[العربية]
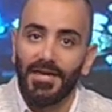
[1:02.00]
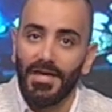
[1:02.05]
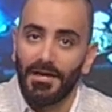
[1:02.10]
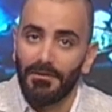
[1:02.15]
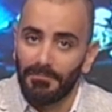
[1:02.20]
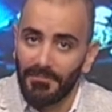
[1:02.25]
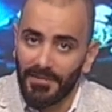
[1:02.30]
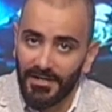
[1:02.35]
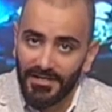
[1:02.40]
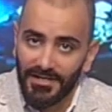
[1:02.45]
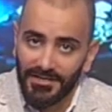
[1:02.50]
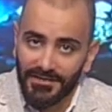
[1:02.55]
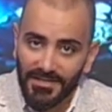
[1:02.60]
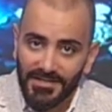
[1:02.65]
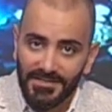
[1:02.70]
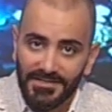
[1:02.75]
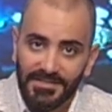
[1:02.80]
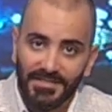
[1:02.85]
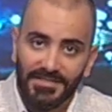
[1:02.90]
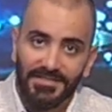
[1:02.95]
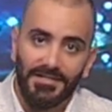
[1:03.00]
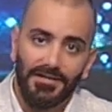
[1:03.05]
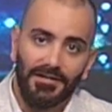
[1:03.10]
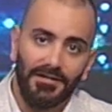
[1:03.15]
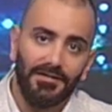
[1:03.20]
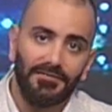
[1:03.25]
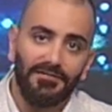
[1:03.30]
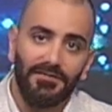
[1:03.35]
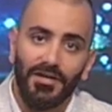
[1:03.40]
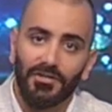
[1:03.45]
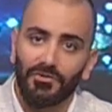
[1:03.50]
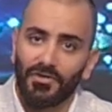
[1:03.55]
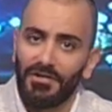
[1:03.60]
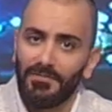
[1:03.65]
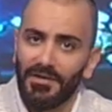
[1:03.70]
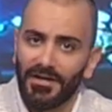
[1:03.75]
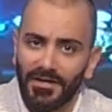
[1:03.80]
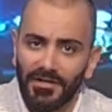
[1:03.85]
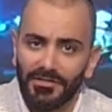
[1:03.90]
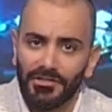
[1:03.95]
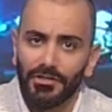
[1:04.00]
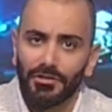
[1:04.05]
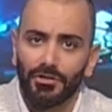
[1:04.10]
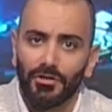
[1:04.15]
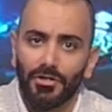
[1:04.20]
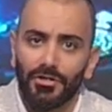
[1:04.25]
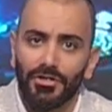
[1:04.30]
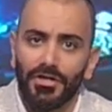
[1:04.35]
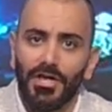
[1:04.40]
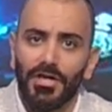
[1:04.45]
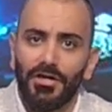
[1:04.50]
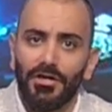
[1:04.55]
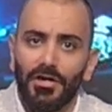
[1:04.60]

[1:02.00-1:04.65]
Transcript: عمال لتغذيه الصرافات وانا باكد لكم